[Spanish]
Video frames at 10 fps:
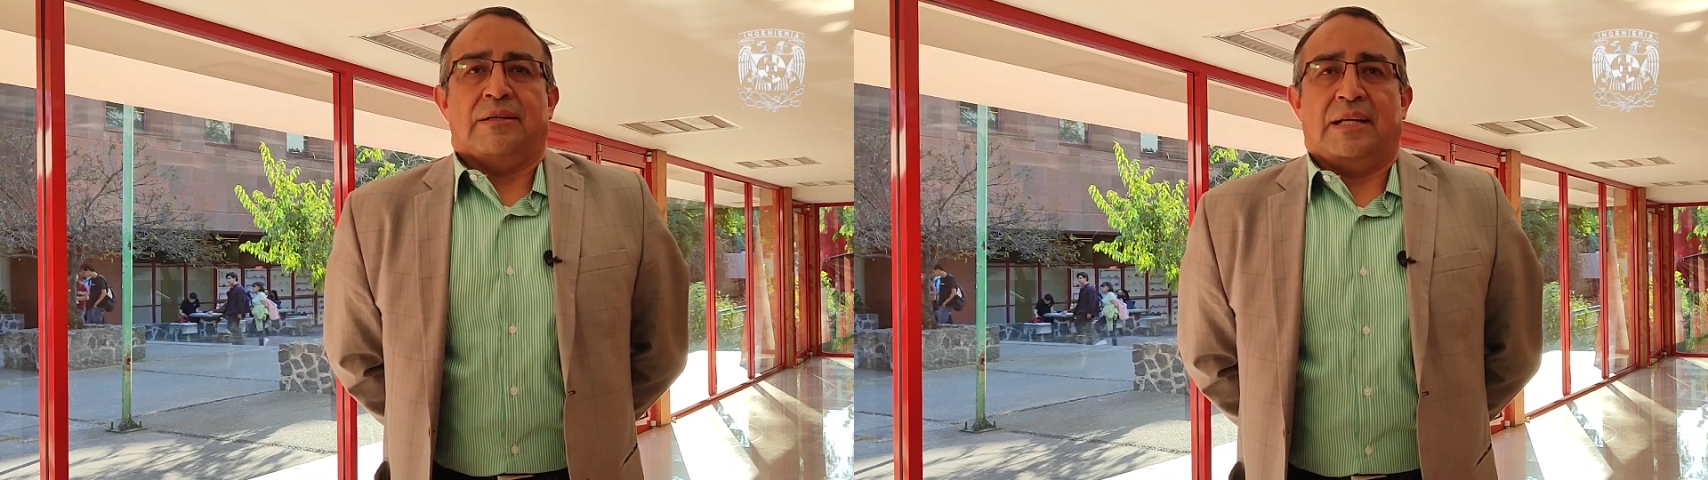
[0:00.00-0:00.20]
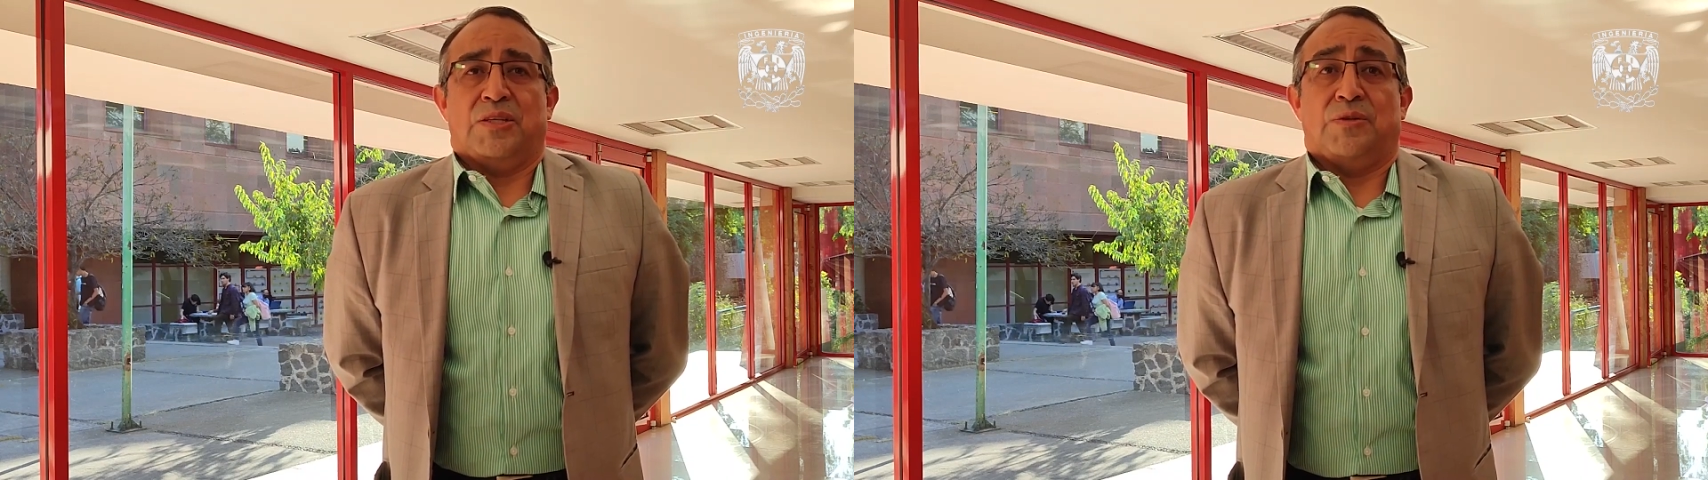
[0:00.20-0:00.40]

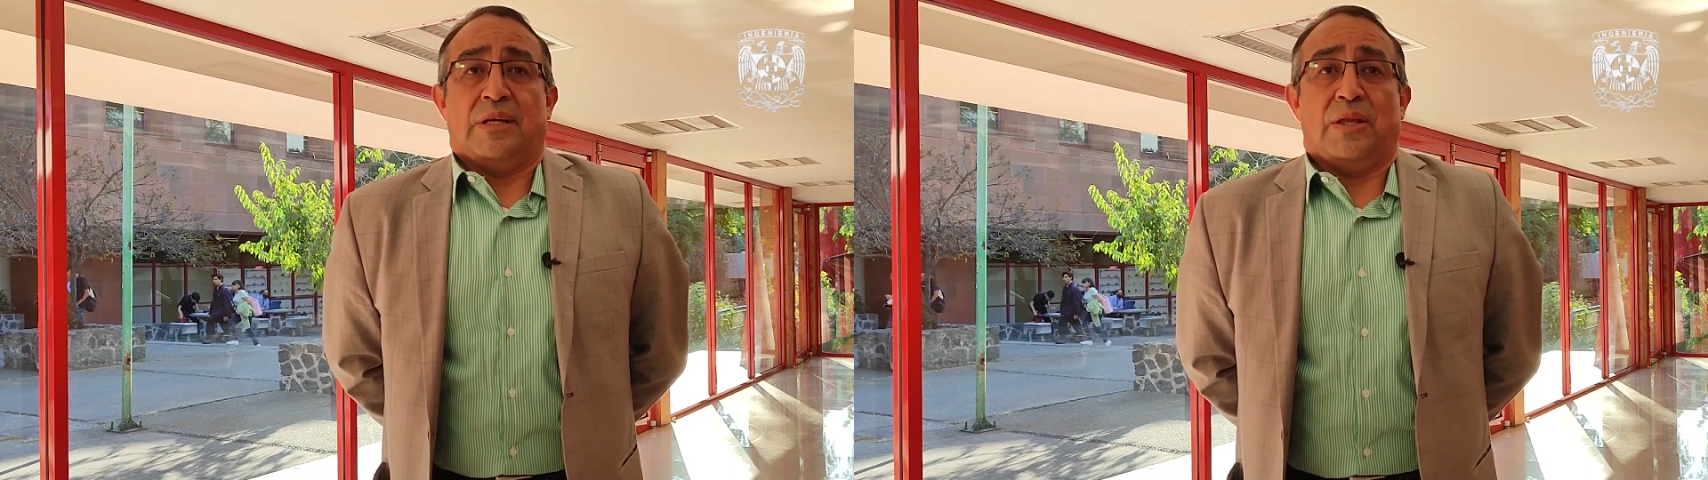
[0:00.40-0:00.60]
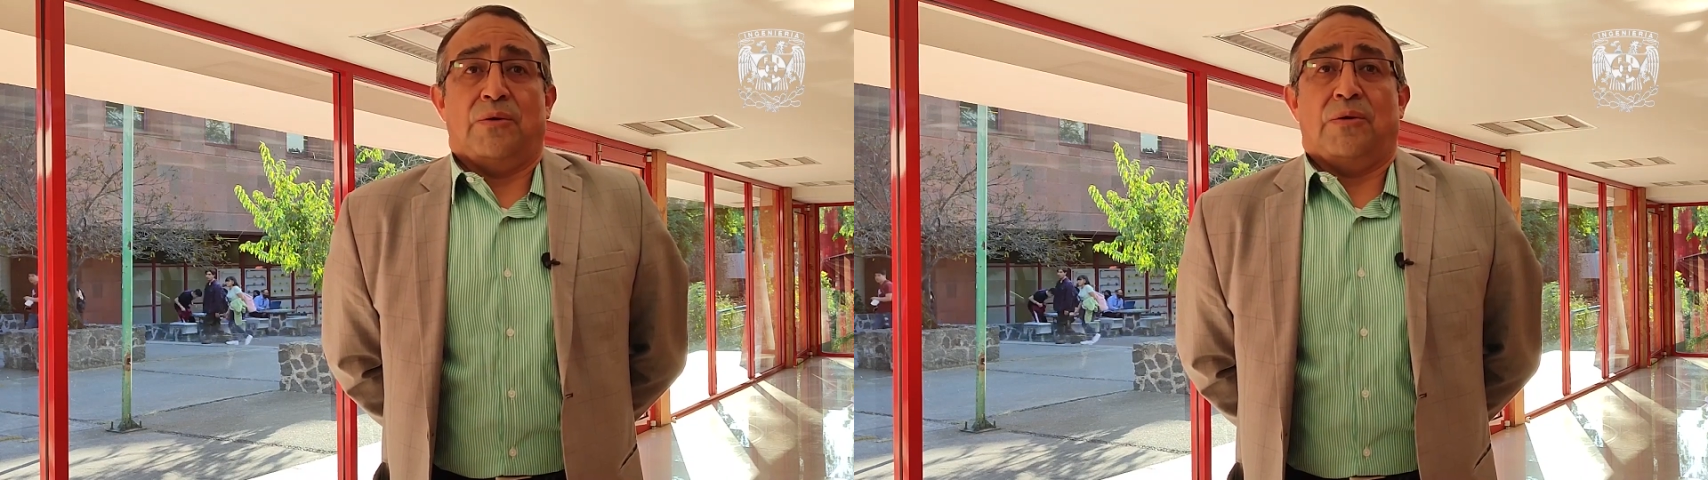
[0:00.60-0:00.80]

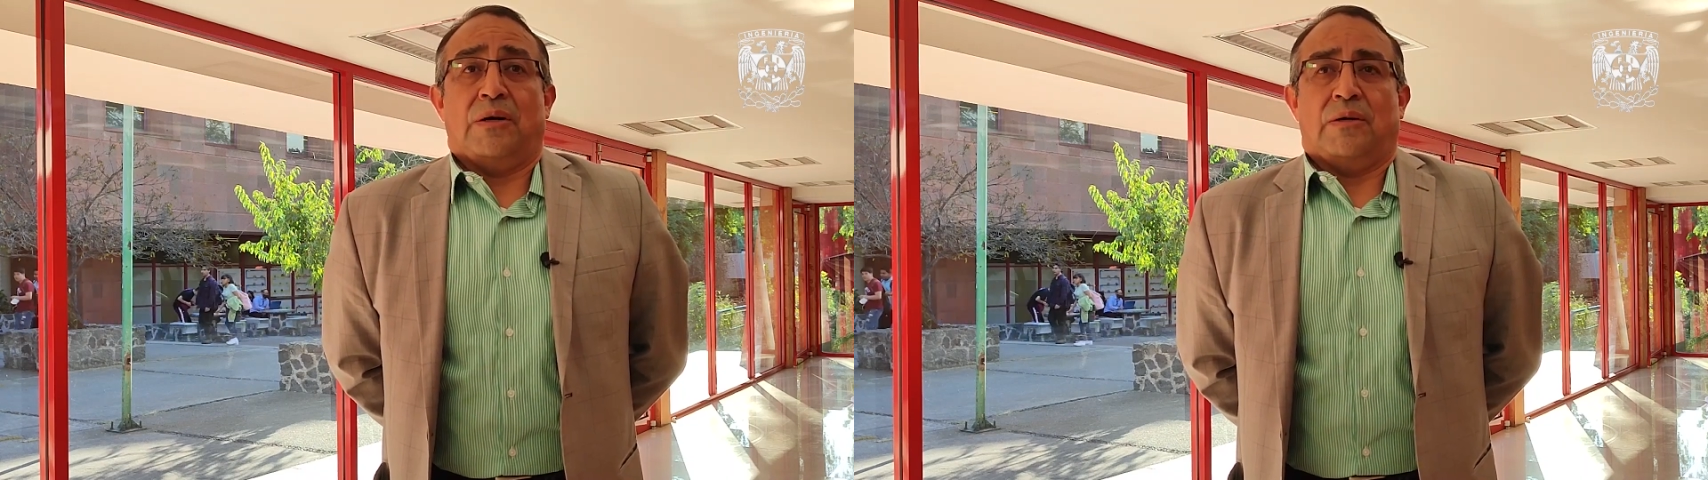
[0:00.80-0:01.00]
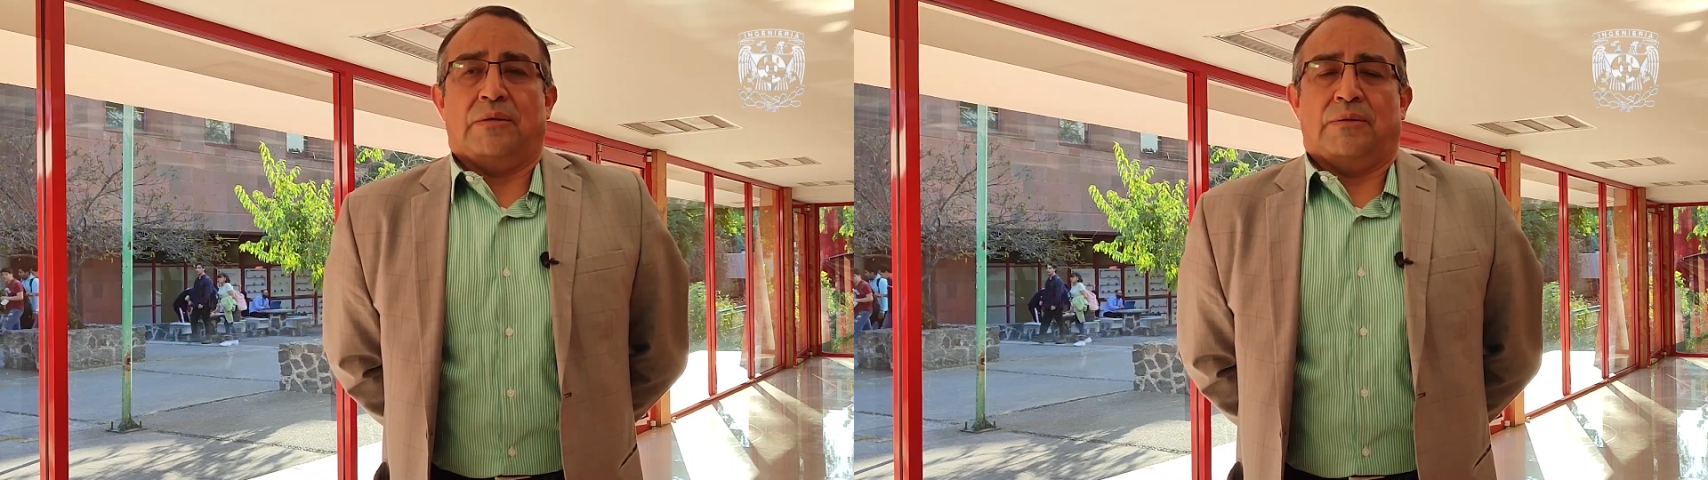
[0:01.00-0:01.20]
relacionado
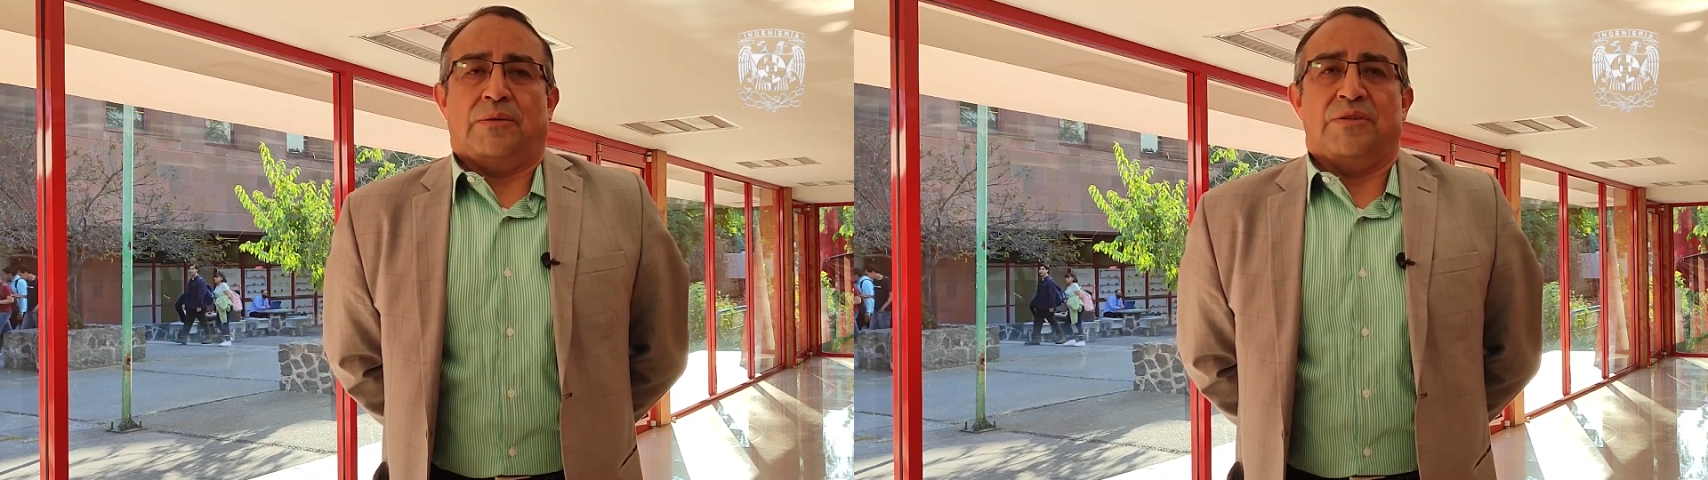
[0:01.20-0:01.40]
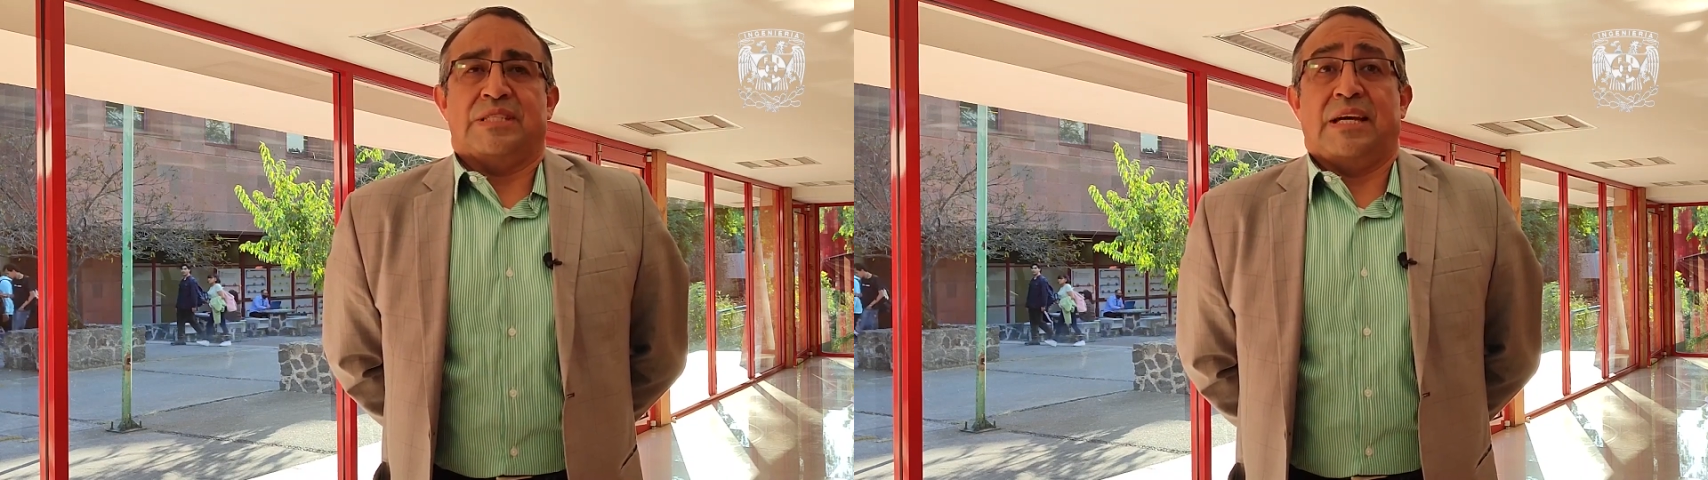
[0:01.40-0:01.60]

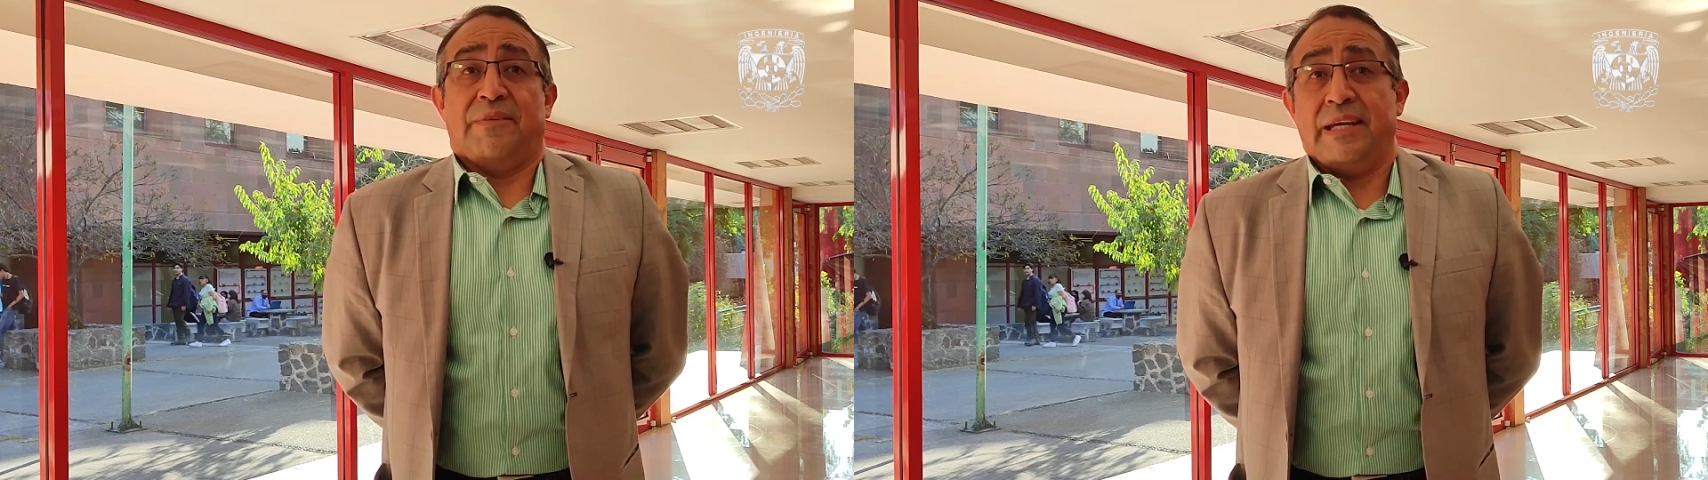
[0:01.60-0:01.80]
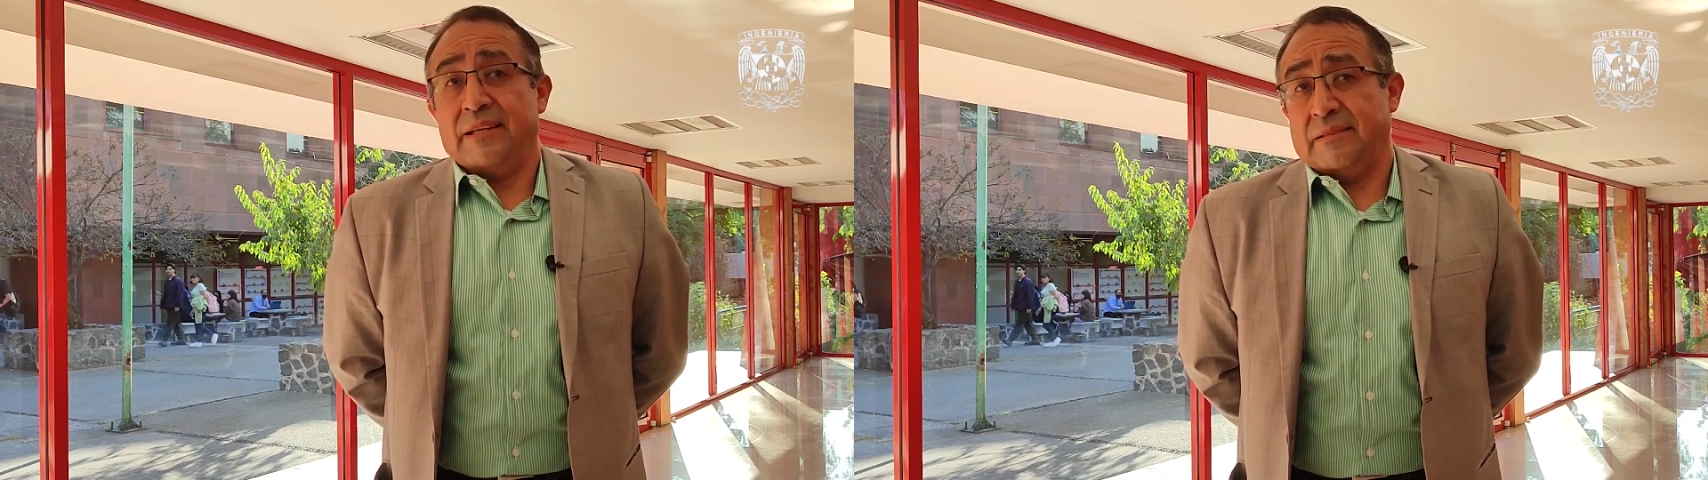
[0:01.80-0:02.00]
con
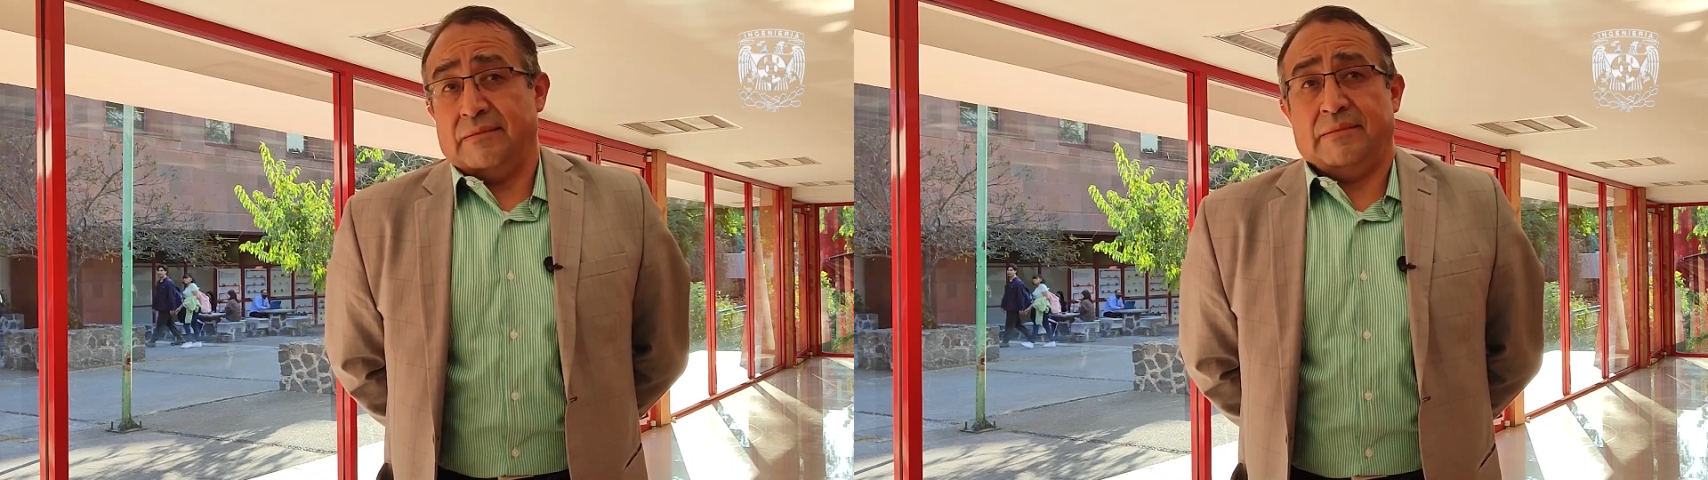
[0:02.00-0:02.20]
saber,